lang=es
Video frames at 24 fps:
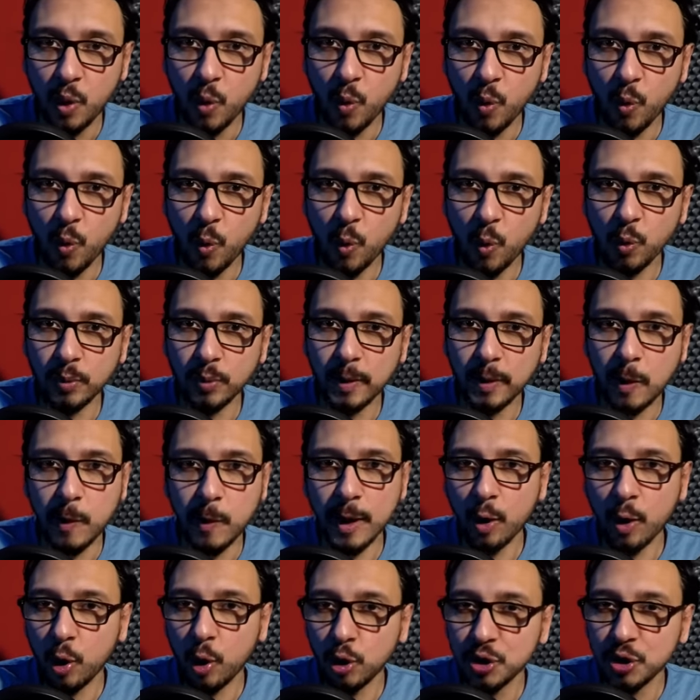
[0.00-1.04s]
un
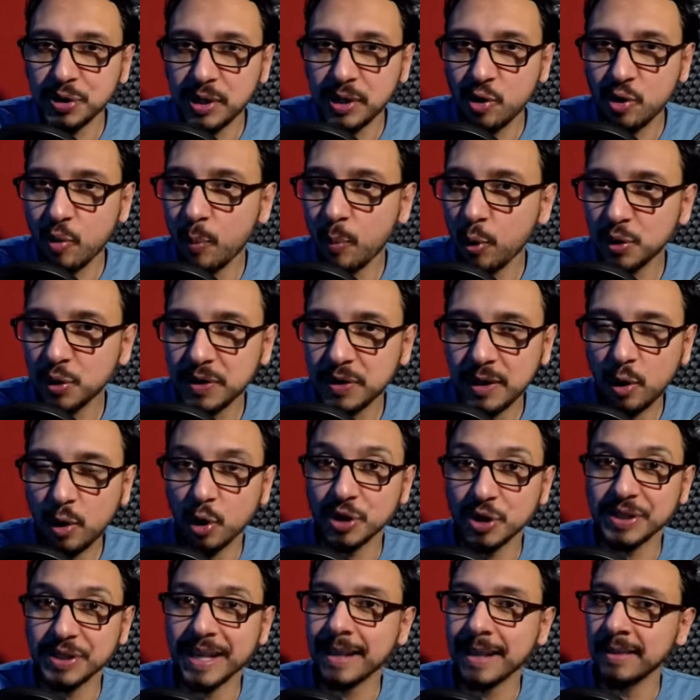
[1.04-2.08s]
reconocido músico
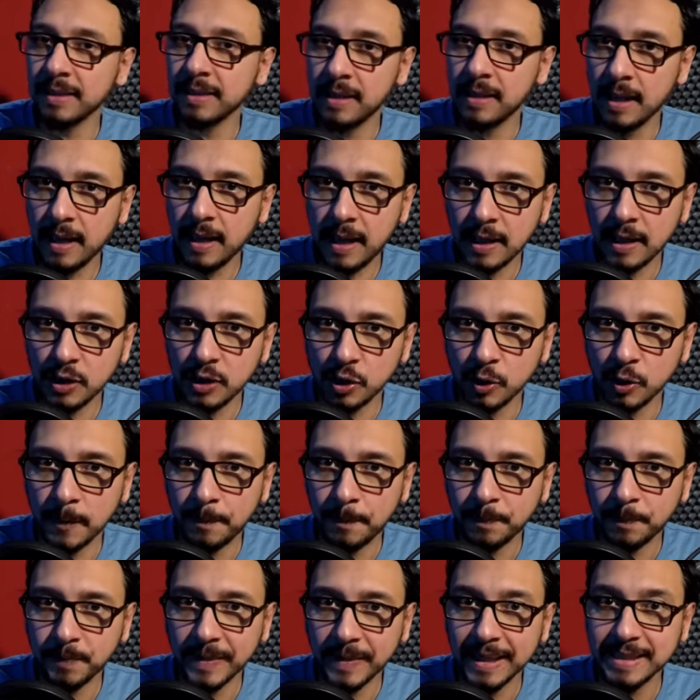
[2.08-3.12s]
santiagueño
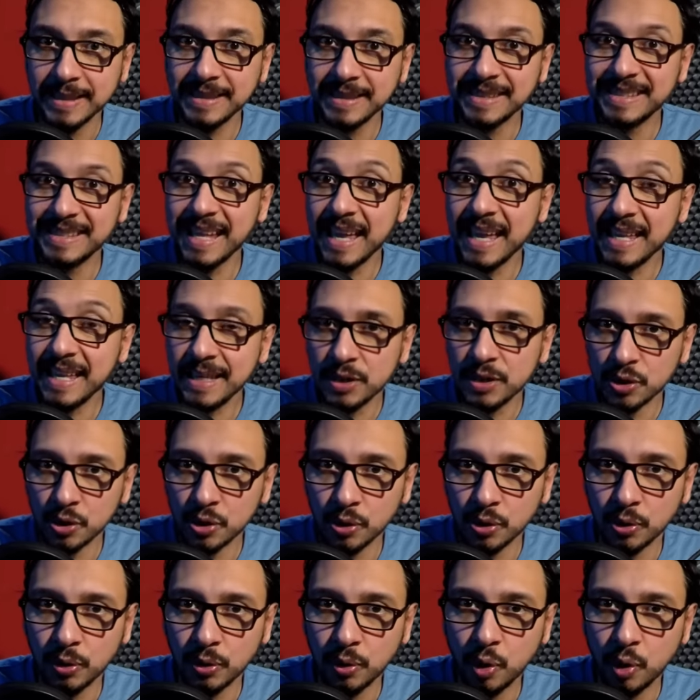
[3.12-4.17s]
se
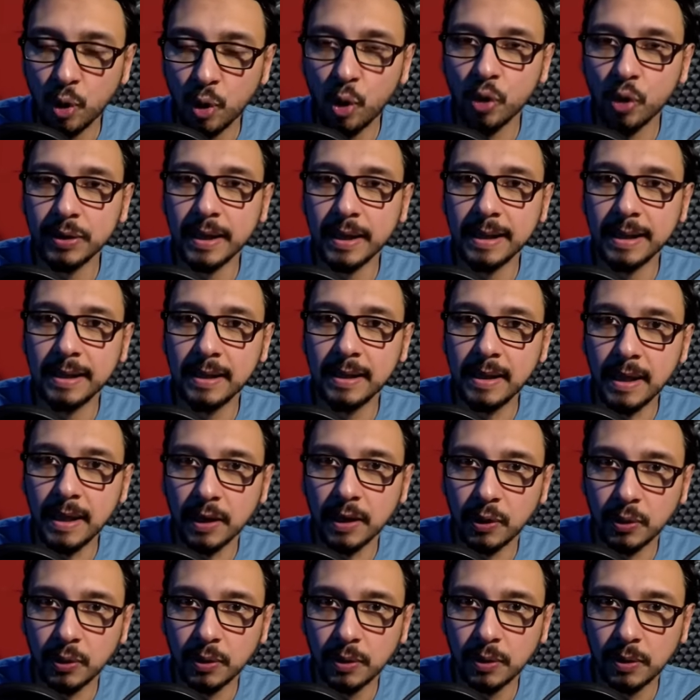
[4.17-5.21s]
hizo con el
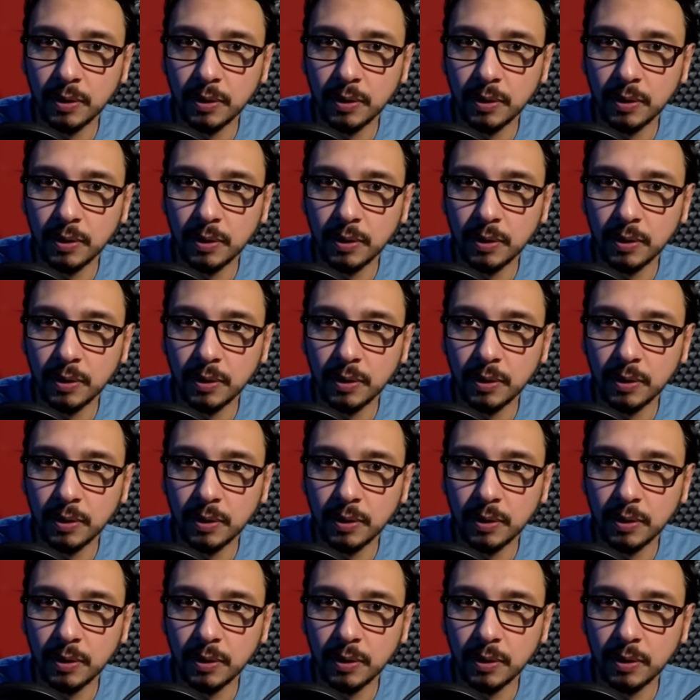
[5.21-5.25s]
dinero